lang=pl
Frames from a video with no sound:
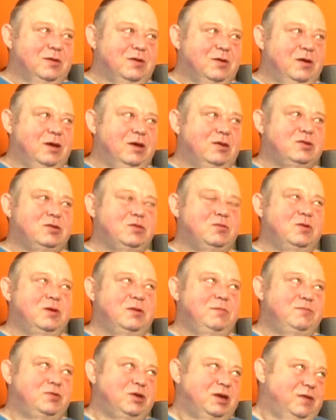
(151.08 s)

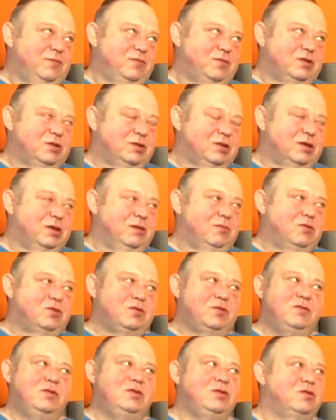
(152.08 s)
kojarzyłem przede wszystkim
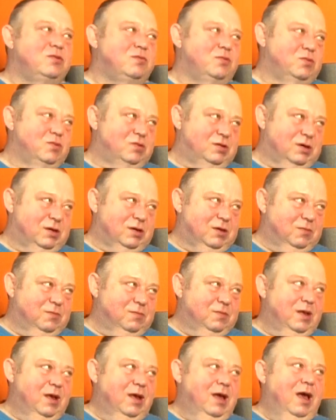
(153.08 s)
oczywiście z muzyką.
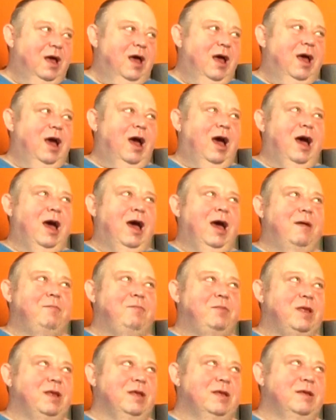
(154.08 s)
Mhm. A
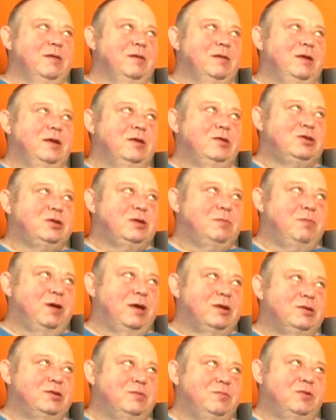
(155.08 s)
jeszcze
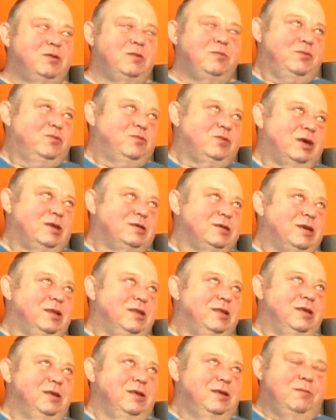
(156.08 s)
bardziej, bo to był czas,
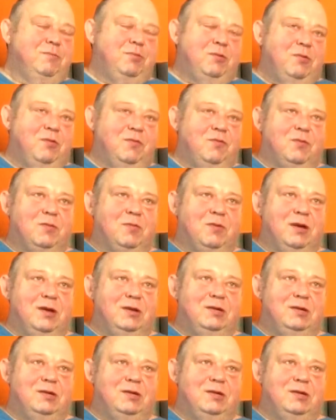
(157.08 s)
kiedy nie było w ogóle